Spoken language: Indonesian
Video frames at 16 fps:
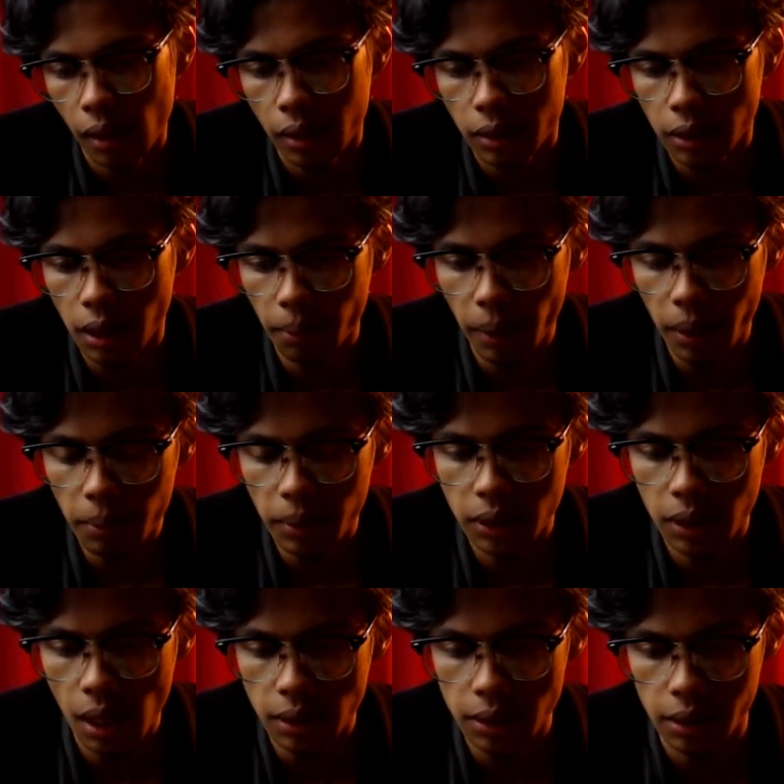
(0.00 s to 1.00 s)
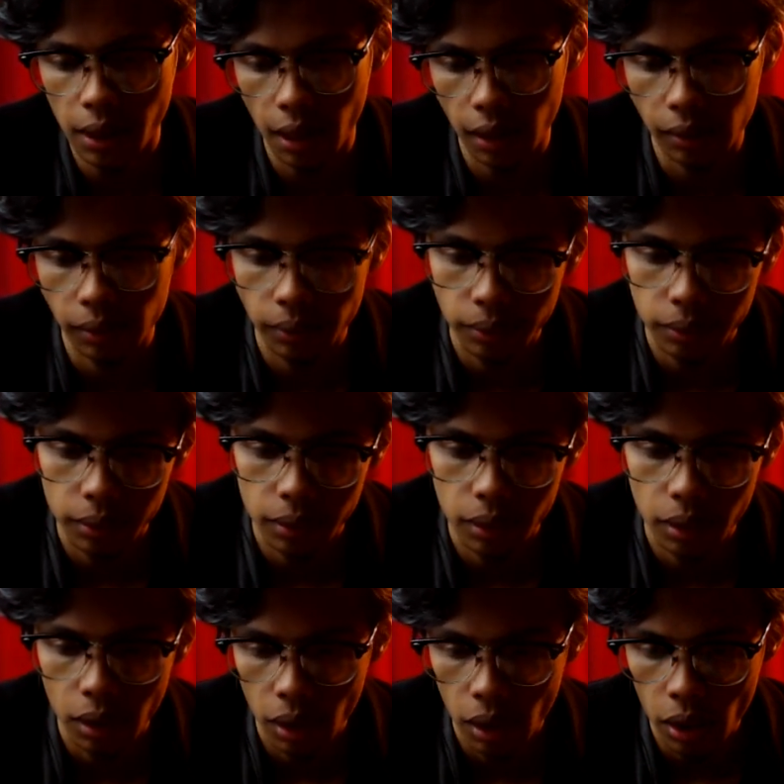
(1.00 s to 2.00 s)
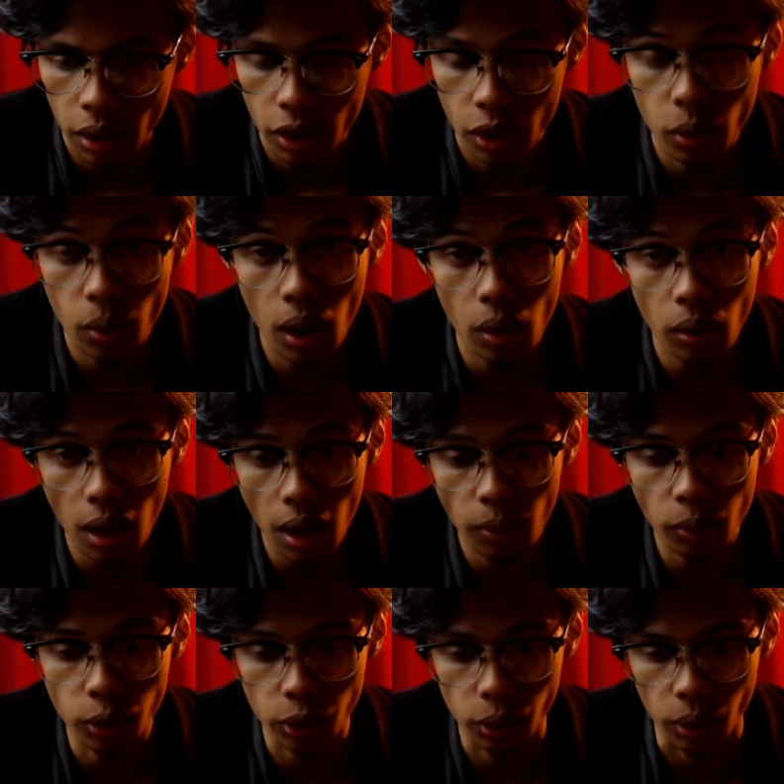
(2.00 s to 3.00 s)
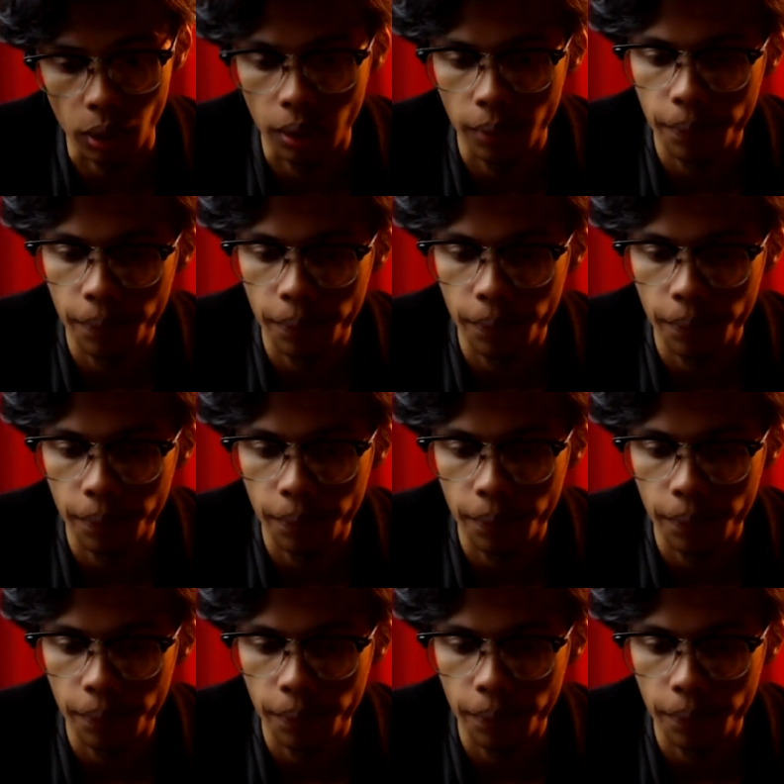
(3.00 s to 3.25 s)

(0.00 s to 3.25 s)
Sampai menjelang siang, dua orang muncul,